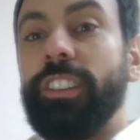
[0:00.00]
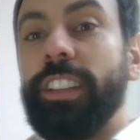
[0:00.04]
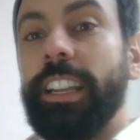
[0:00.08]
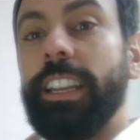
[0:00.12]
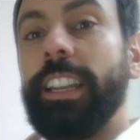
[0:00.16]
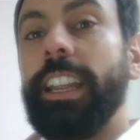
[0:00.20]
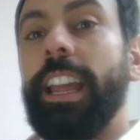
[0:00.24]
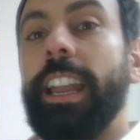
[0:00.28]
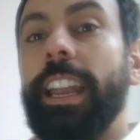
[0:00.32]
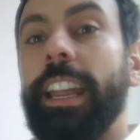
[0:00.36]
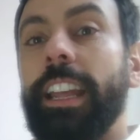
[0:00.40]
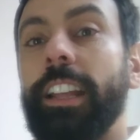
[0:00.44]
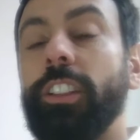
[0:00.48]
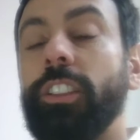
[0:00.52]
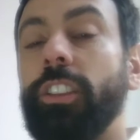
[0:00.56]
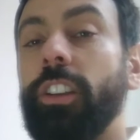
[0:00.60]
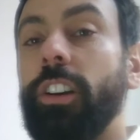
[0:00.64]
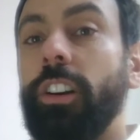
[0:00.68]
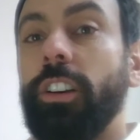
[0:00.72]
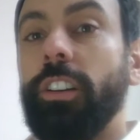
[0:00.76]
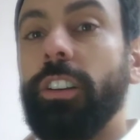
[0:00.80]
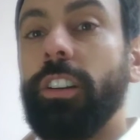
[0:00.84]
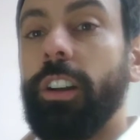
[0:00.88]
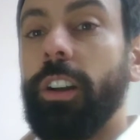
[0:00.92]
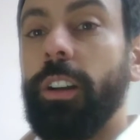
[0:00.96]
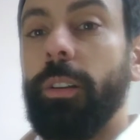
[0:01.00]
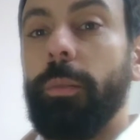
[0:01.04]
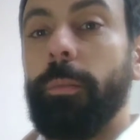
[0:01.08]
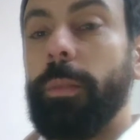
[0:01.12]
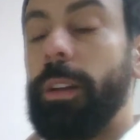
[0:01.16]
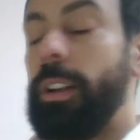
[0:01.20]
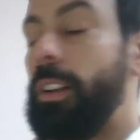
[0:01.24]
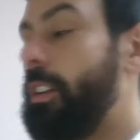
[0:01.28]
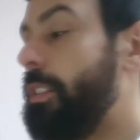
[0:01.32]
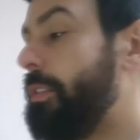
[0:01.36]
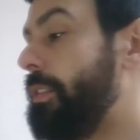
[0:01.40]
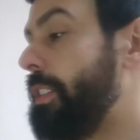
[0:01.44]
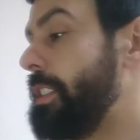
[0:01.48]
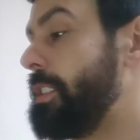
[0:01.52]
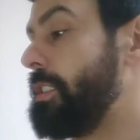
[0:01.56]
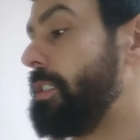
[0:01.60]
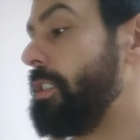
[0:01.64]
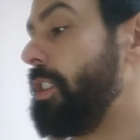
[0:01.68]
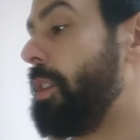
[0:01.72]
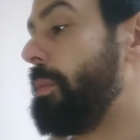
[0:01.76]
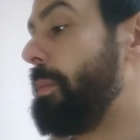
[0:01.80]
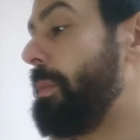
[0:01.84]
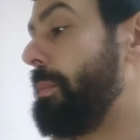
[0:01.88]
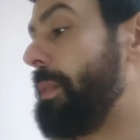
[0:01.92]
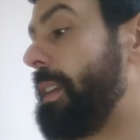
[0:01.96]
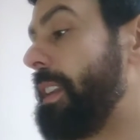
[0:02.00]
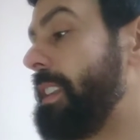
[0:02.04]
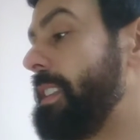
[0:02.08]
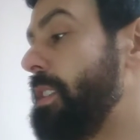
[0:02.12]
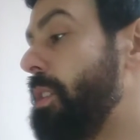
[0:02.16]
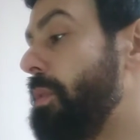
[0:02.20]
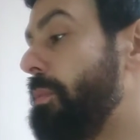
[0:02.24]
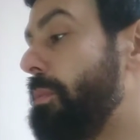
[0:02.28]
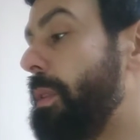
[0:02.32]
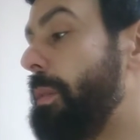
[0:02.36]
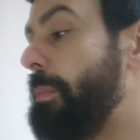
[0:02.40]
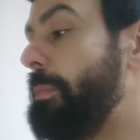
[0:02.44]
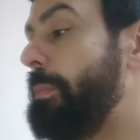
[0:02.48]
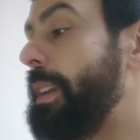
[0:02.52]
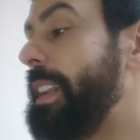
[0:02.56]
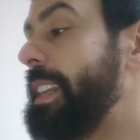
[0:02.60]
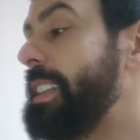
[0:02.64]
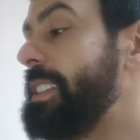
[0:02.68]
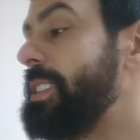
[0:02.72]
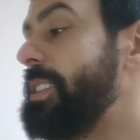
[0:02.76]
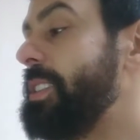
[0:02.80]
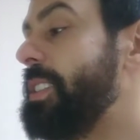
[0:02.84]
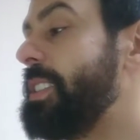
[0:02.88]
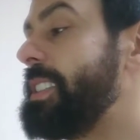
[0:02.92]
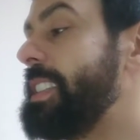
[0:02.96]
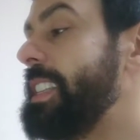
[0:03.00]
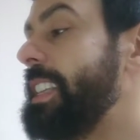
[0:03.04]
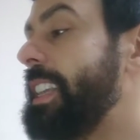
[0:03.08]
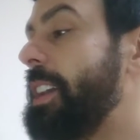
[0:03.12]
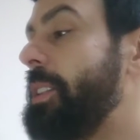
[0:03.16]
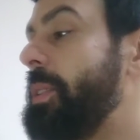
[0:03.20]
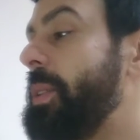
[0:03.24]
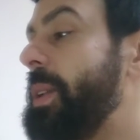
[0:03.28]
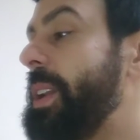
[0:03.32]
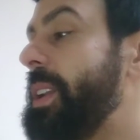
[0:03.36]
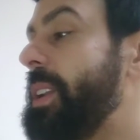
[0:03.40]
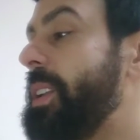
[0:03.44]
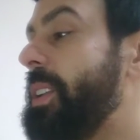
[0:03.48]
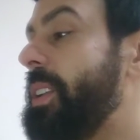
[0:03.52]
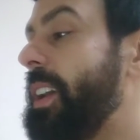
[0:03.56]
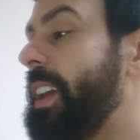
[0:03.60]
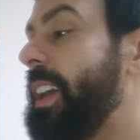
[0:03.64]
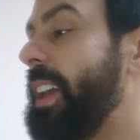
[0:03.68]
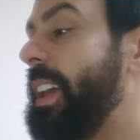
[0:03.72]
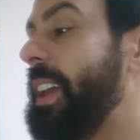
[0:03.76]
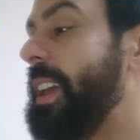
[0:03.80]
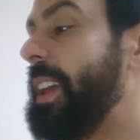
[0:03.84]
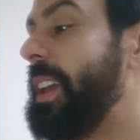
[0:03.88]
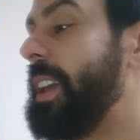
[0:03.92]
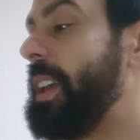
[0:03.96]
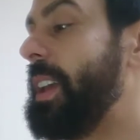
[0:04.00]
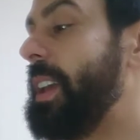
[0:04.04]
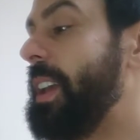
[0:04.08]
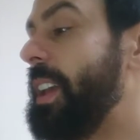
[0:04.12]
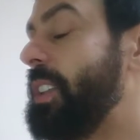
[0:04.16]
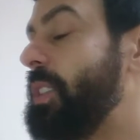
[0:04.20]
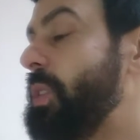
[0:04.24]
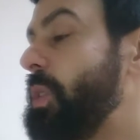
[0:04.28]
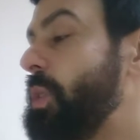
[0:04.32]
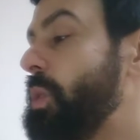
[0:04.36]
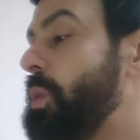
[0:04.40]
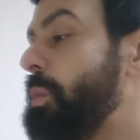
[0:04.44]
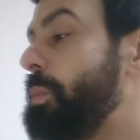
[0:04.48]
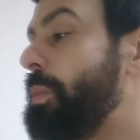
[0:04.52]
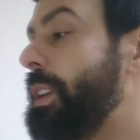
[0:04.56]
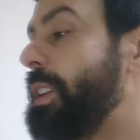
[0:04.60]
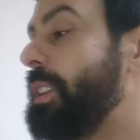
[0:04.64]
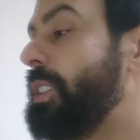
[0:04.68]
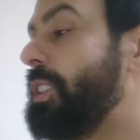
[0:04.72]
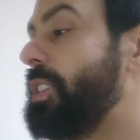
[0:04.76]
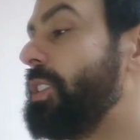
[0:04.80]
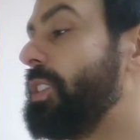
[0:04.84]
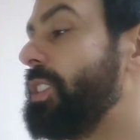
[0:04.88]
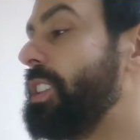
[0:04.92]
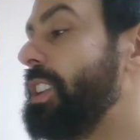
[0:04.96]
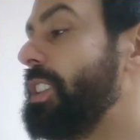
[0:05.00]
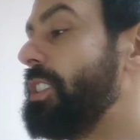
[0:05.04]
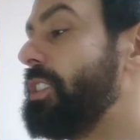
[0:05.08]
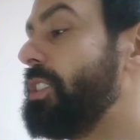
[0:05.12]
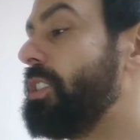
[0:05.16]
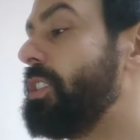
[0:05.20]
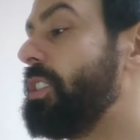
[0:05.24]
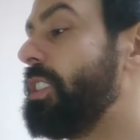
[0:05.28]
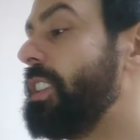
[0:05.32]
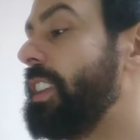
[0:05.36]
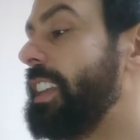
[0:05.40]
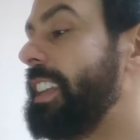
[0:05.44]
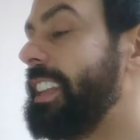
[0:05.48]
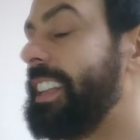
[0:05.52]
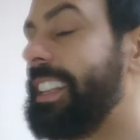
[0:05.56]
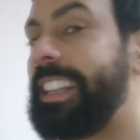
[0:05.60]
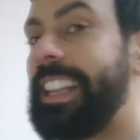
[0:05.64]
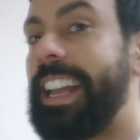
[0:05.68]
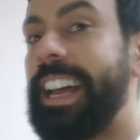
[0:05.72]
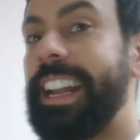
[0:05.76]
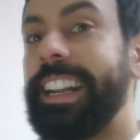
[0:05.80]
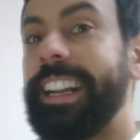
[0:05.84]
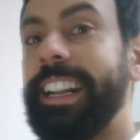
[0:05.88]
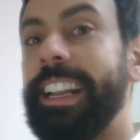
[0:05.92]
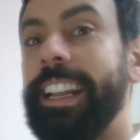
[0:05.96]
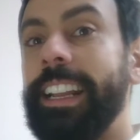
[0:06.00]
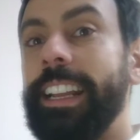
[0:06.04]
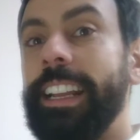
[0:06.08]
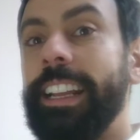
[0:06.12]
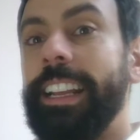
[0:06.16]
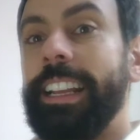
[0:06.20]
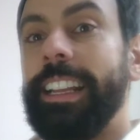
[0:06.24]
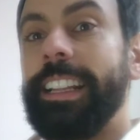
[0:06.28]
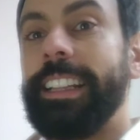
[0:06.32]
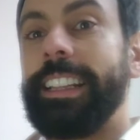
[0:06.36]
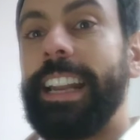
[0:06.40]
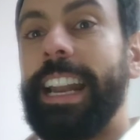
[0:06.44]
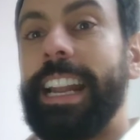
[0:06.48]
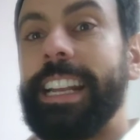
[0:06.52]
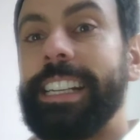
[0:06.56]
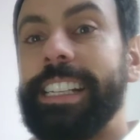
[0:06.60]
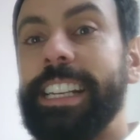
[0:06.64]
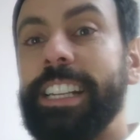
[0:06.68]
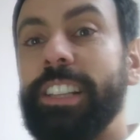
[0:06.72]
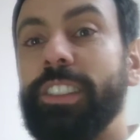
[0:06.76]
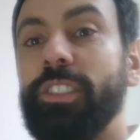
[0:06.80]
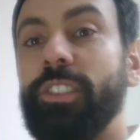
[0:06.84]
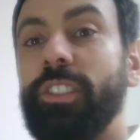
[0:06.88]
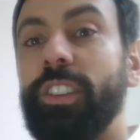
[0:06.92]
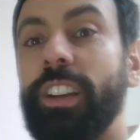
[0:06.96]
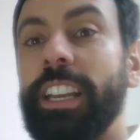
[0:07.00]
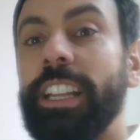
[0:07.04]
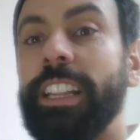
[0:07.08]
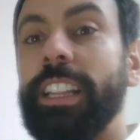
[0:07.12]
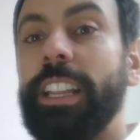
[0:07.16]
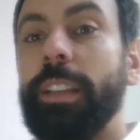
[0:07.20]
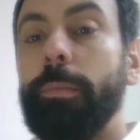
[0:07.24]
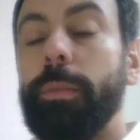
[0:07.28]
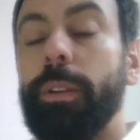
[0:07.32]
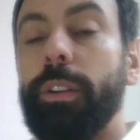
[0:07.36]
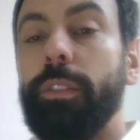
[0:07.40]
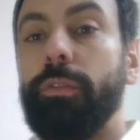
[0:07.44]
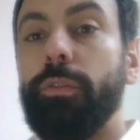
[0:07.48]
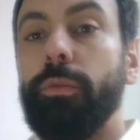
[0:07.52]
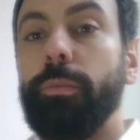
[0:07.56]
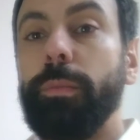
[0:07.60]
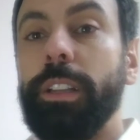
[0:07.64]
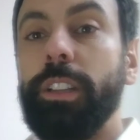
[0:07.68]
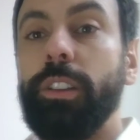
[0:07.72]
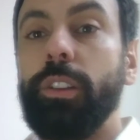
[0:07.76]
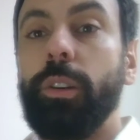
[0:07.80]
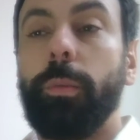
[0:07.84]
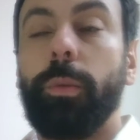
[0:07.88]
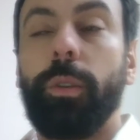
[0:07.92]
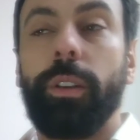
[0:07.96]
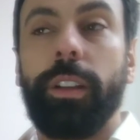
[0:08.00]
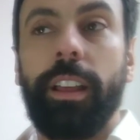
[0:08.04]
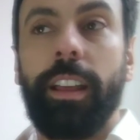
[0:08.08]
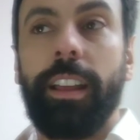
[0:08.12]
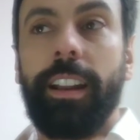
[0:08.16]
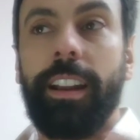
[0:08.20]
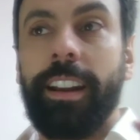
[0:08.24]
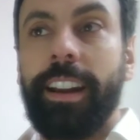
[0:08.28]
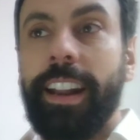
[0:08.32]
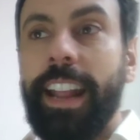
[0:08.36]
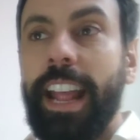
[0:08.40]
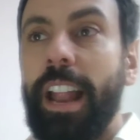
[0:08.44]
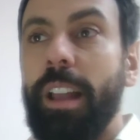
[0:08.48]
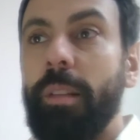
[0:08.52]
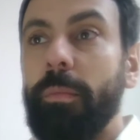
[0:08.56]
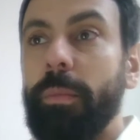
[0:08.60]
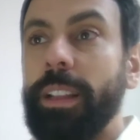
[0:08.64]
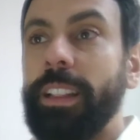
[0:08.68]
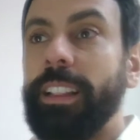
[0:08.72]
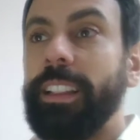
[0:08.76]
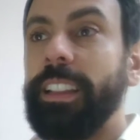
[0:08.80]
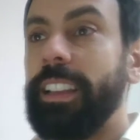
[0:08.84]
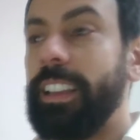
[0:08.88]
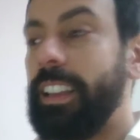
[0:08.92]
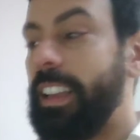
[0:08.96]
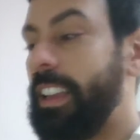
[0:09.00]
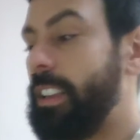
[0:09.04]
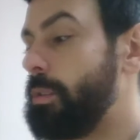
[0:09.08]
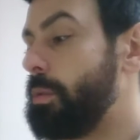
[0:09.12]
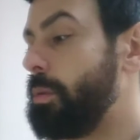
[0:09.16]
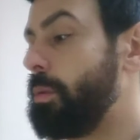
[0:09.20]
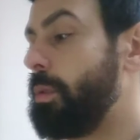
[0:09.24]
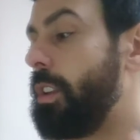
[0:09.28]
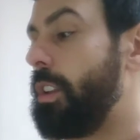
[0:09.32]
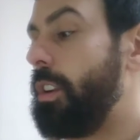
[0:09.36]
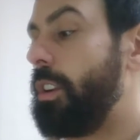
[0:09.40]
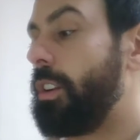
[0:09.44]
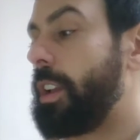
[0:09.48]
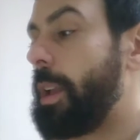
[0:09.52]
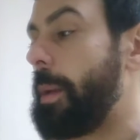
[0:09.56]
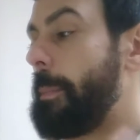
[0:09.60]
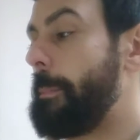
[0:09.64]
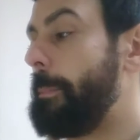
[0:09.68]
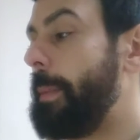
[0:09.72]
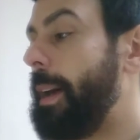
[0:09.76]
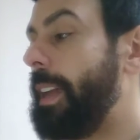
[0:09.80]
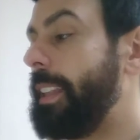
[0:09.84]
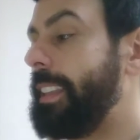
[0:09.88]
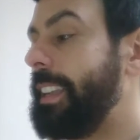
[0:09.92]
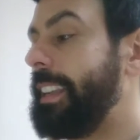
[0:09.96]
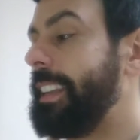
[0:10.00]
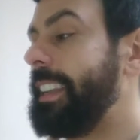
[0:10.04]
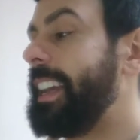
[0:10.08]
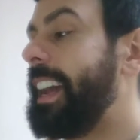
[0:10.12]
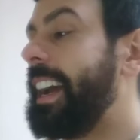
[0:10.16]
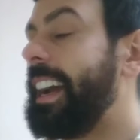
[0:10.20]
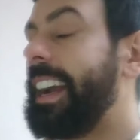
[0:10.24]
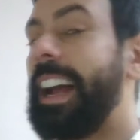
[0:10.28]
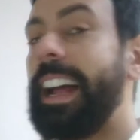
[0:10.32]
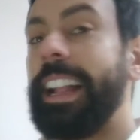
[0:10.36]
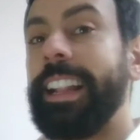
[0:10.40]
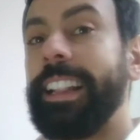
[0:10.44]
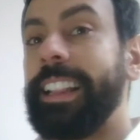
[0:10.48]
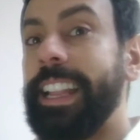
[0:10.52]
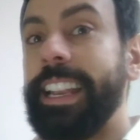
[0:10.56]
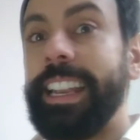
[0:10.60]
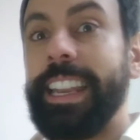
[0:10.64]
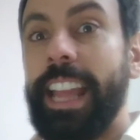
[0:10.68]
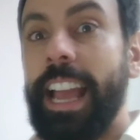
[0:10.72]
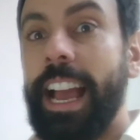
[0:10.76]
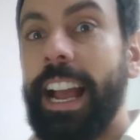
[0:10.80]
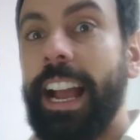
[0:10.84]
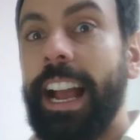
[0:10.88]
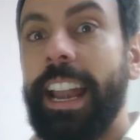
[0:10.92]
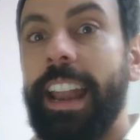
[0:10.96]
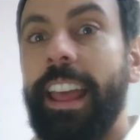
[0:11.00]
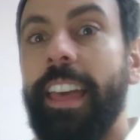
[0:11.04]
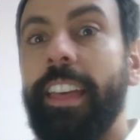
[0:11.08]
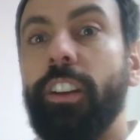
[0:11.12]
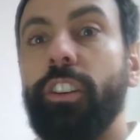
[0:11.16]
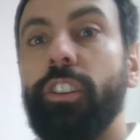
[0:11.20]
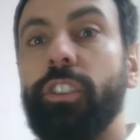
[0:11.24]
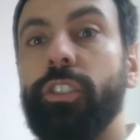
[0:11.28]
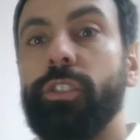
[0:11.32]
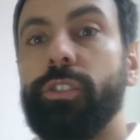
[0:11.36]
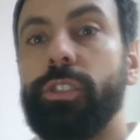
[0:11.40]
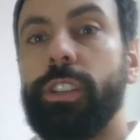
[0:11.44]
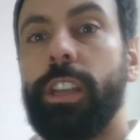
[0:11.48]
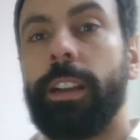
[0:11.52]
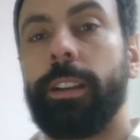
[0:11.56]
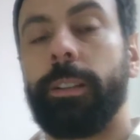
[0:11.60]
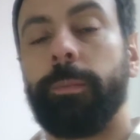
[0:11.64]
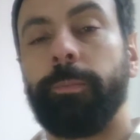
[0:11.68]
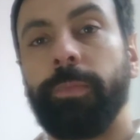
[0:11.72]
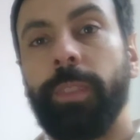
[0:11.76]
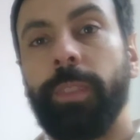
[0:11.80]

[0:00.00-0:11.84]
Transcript: tenía en stock, me lo ofreció, me pareció un buen precio, así que bueno, eh, estoy súper contento de estar trayendo este perfumito porque realmente es uno de los que más tenía ganas de conocer.